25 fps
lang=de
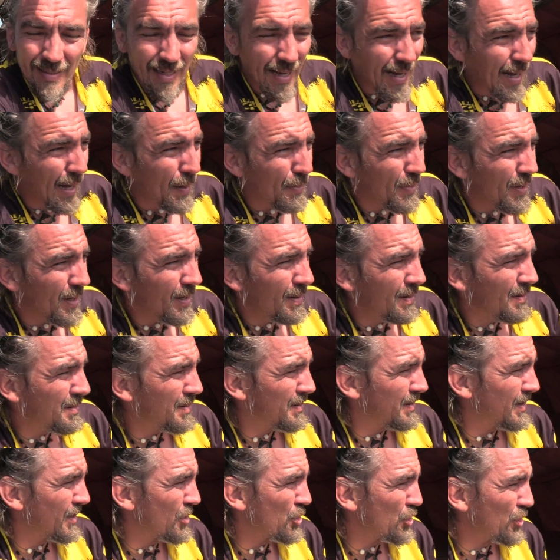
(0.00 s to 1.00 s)
aber
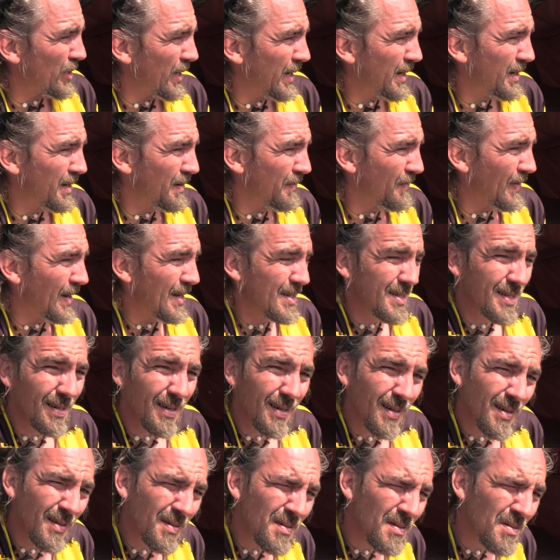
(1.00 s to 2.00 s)
das stehende
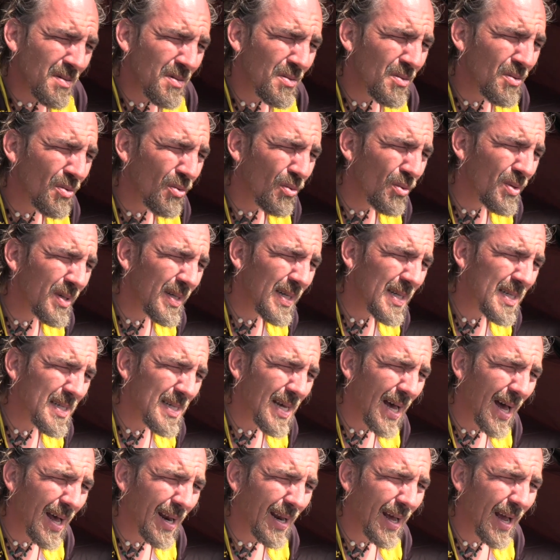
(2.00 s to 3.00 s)
Wasser und die
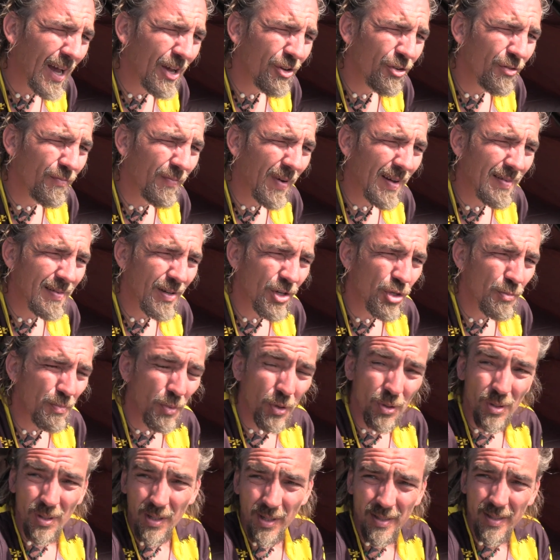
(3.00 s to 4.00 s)
zahlreichen
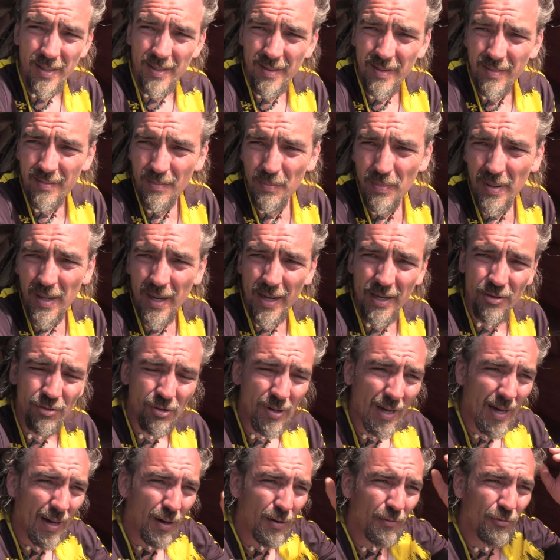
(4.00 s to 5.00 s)
Wassersportler, die diese Bereiche
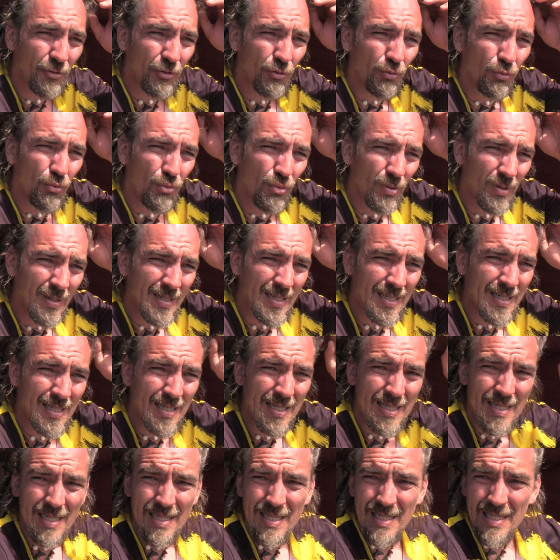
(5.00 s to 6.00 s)
hier aufsuchen,
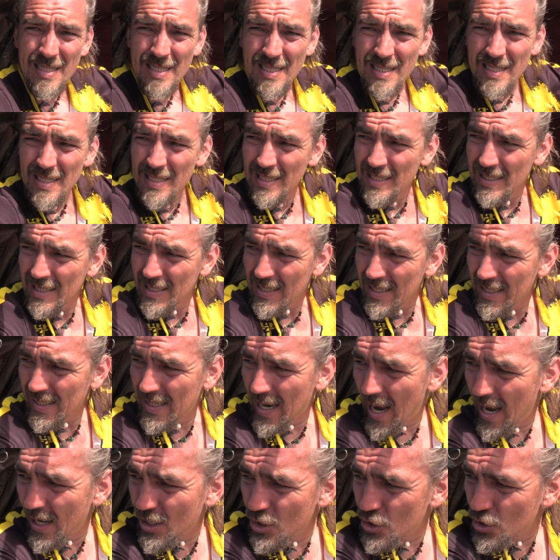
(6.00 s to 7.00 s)

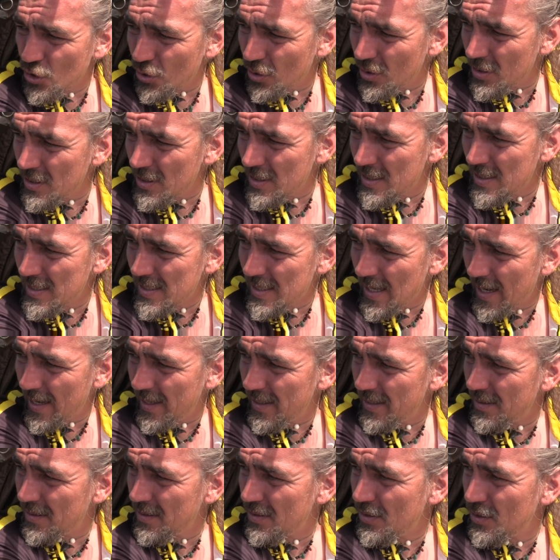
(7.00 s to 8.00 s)
kann schon
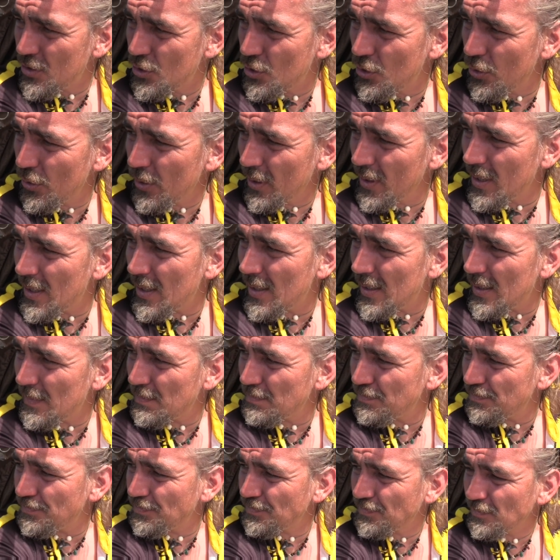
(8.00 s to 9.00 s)
seine Tücken
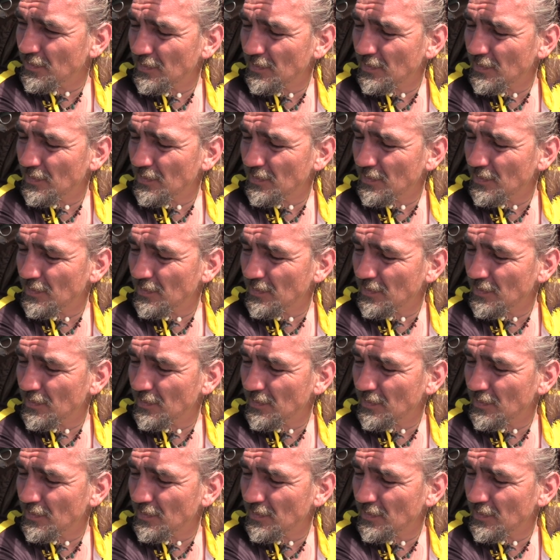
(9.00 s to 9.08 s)
haben.